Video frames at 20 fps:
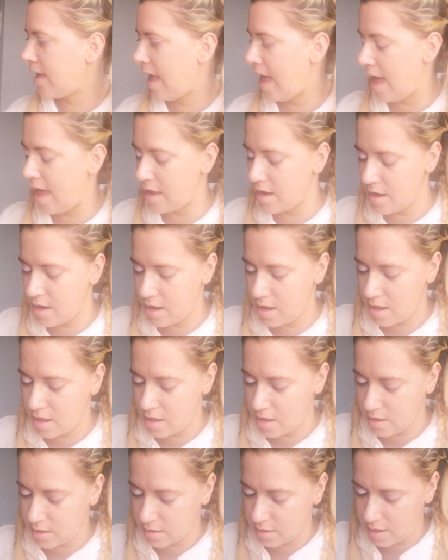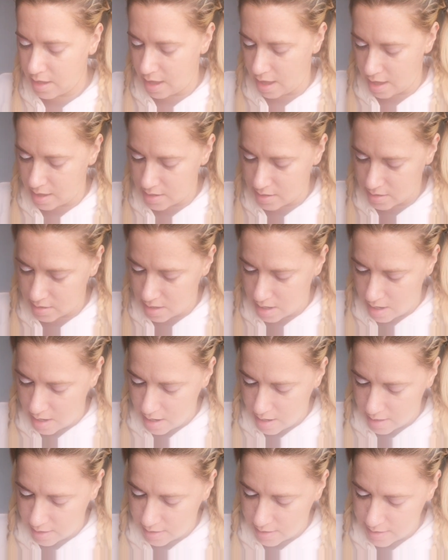keine, kein
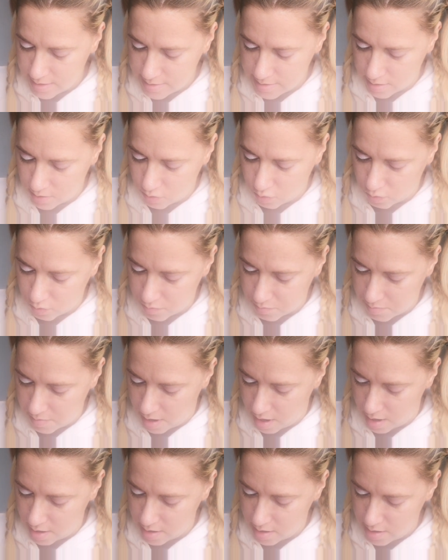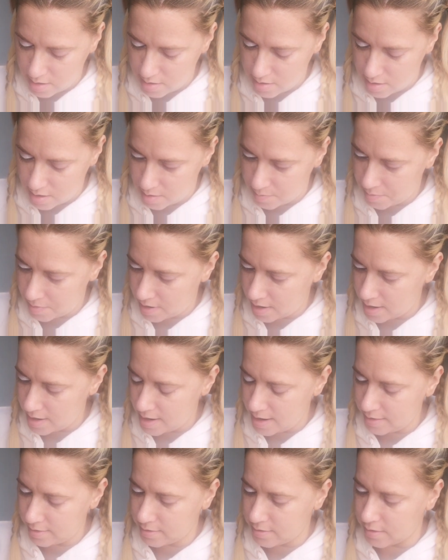Glitzerton mehr in der
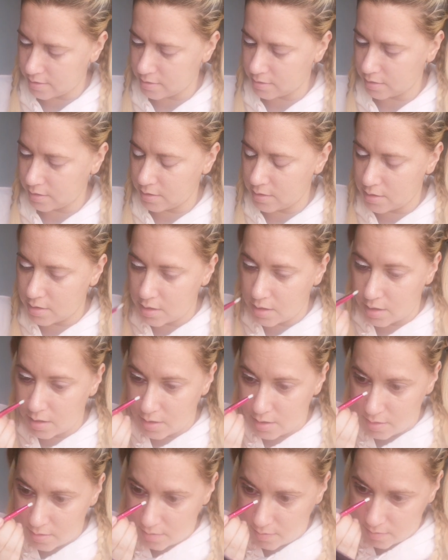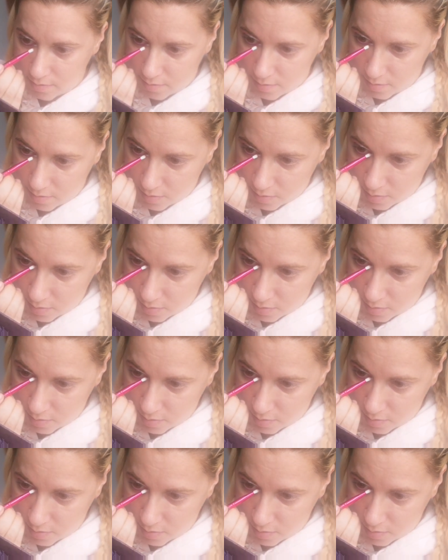Palette drinnen ist.